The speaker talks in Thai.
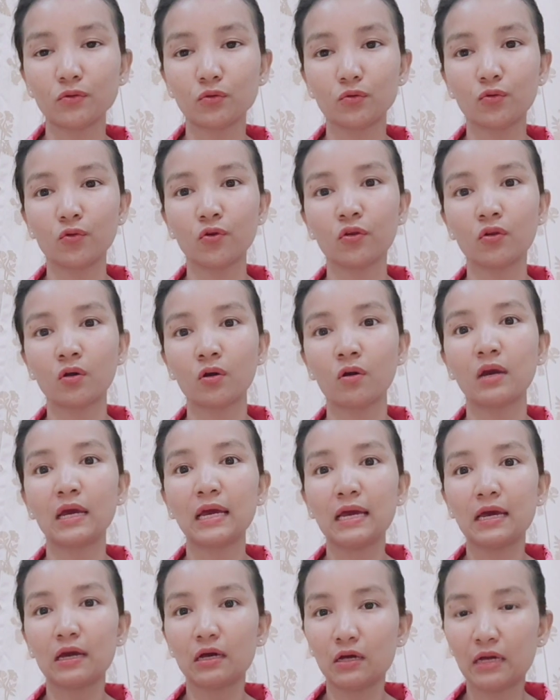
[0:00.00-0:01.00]
ทุกคนเนาะ
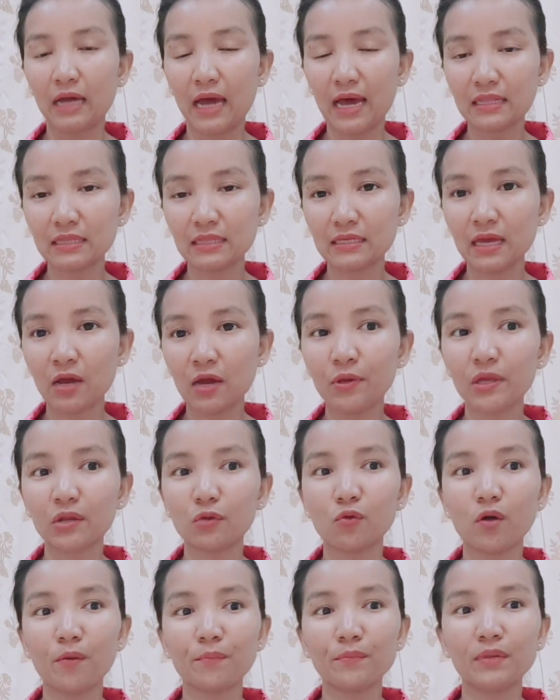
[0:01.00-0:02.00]
การที่เฮาเฮ็ด
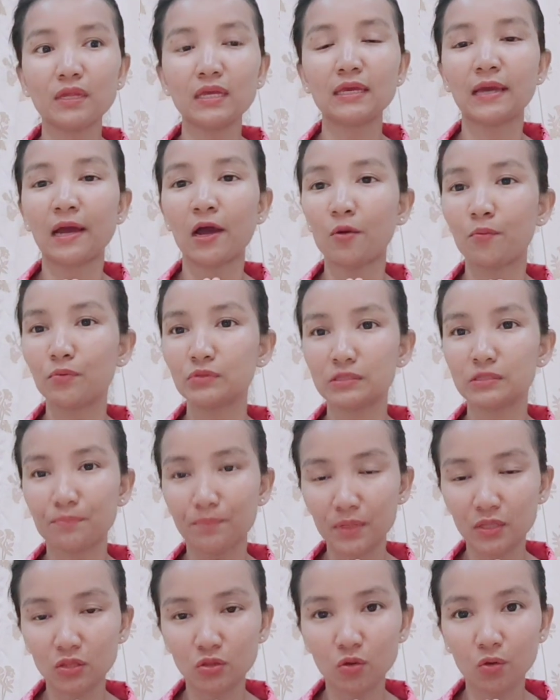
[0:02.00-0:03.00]
ความดี เฮาบ่จำ
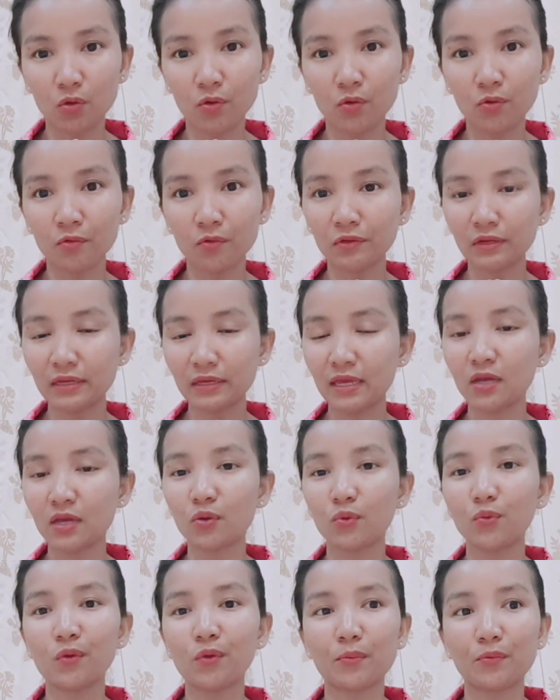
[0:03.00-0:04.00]
เป็นต้องเก่ง
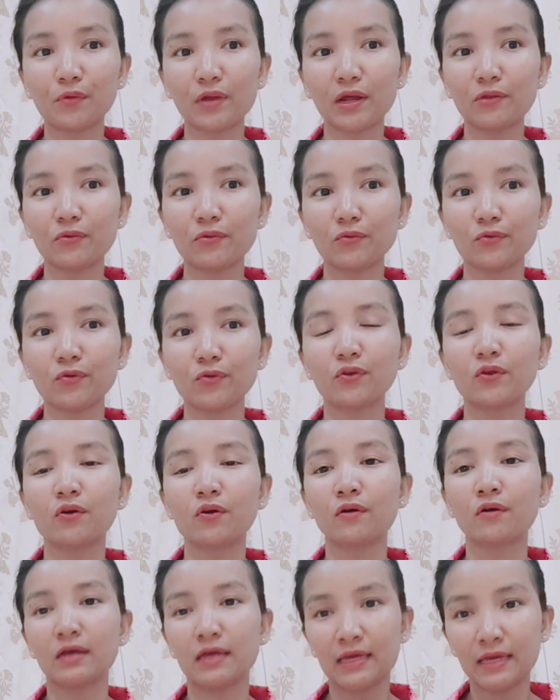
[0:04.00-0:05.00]
กว่าผู้ใดนะทุกคน
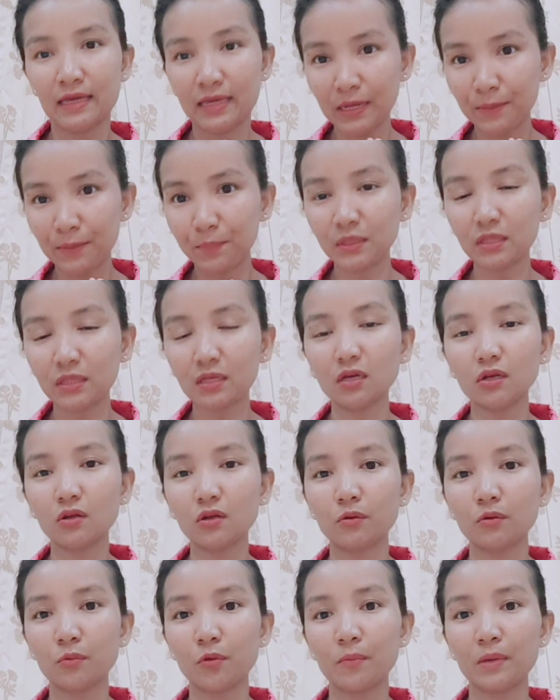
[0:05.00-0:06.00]
เนาะเฮ็ดไปเถอะ
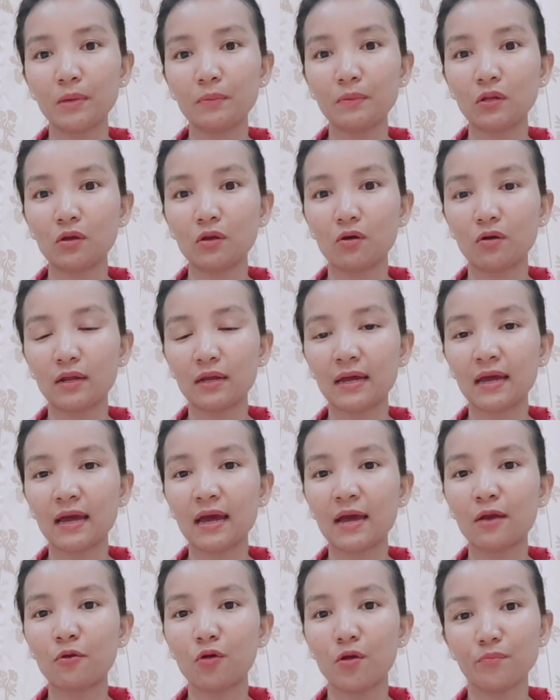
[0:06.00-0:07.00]
เนาะพ่อแม่พี่น้องนะคะ
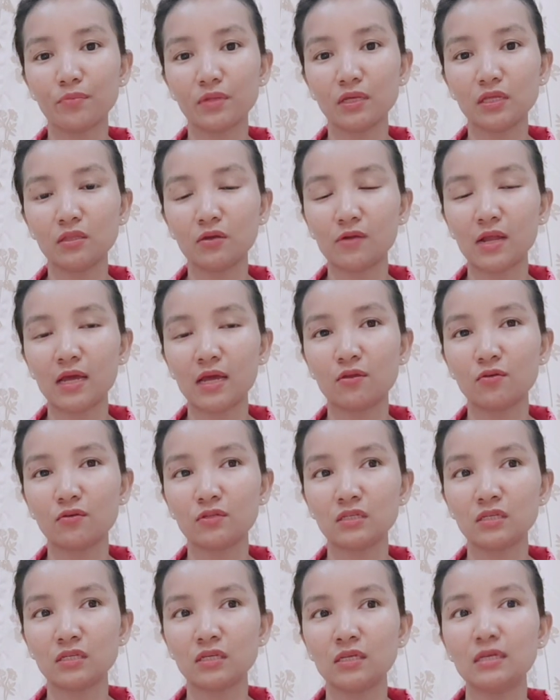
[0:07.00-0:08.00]
ความดีเท่านั้นเนาะ
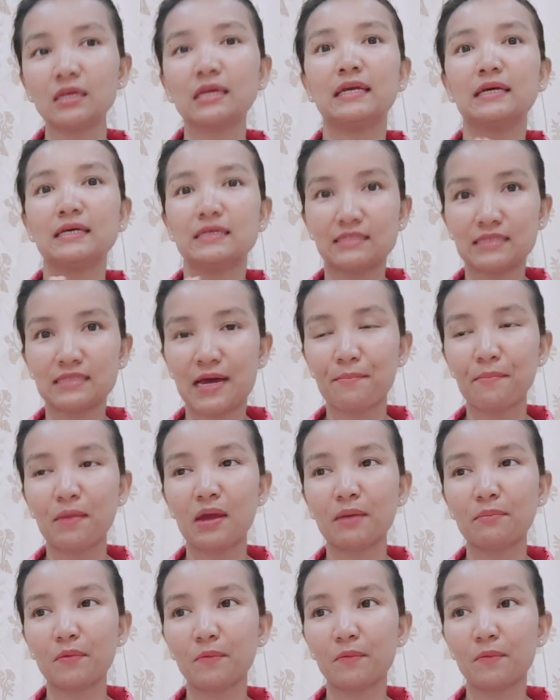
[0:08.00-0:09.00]
ที่สามาร
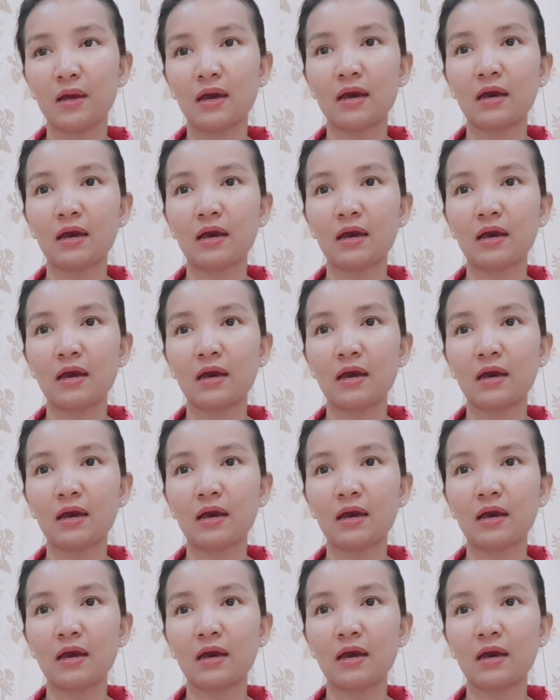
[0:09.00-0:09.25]
ถแบบว่า